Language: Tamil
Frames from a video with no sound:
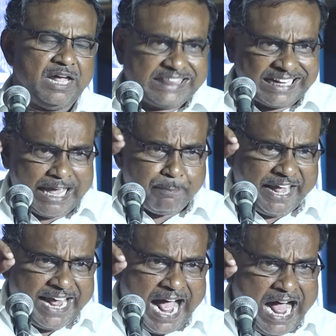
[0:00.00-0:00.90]
தந்தை
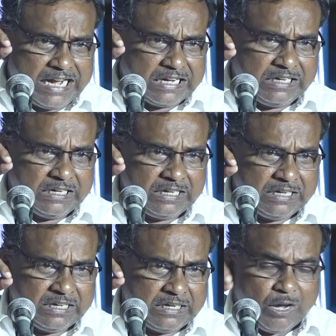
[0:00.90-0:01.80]
பெரியார்
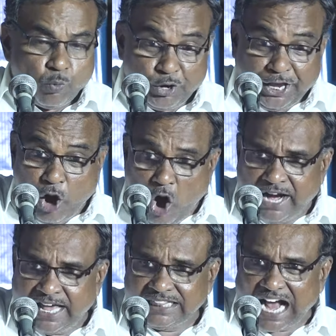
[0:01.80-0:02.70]

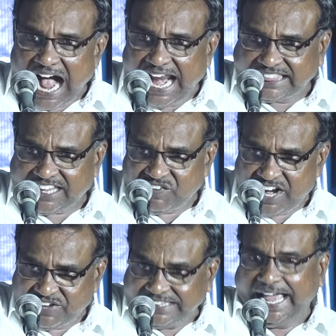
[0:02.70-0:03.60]
உயிரோடு இருந்த காலத்தில்
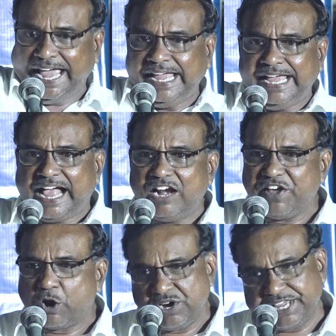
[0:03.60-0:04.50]
வெளிவந்த
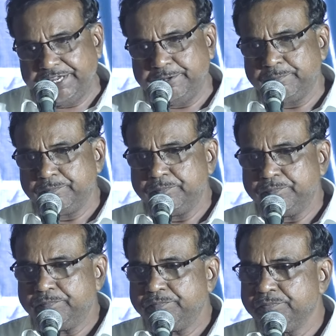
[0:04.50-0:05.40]
கல்விக் கொள்கை
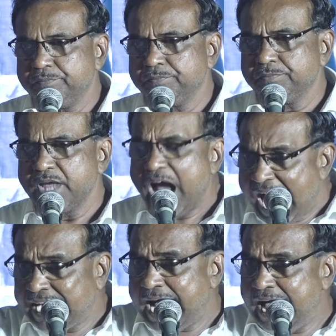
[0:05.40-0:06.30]

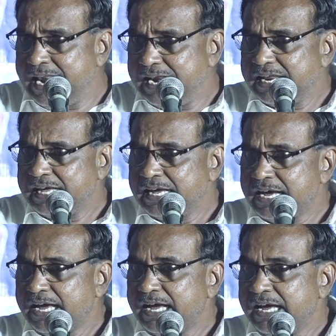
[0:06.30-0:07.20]
ஆனால்
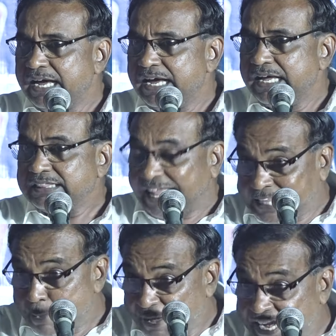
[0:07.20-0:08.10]

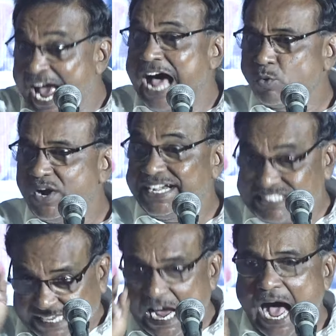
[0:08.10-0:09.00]
தந்தை பெரியார்
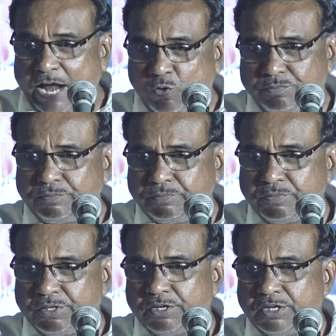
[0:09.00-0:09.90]
உள்ளிட்ட யாரும்
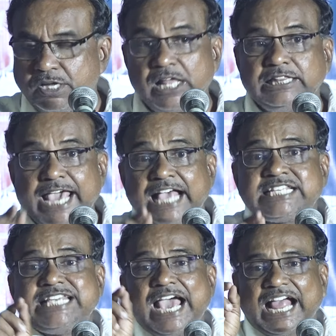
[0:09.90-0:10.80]

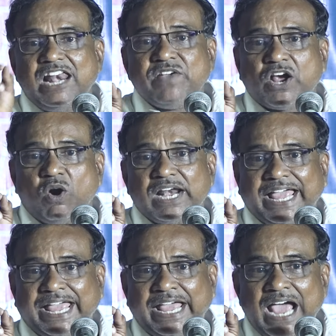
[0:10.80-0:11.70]
தேசிய கல்விக்
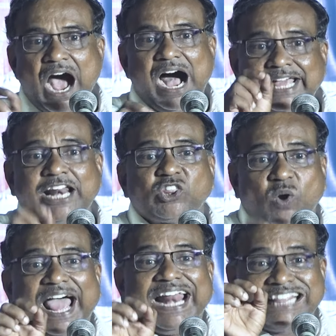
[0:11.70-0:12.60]
கொள்கை ஆயிரத்தி
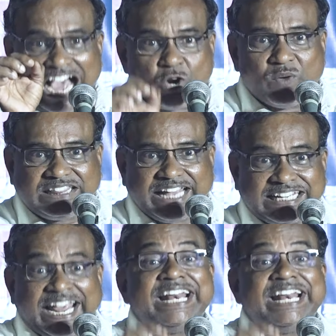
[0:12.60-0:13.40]
தொள்ளாயிரத்தி அறுபத்தி எட்டை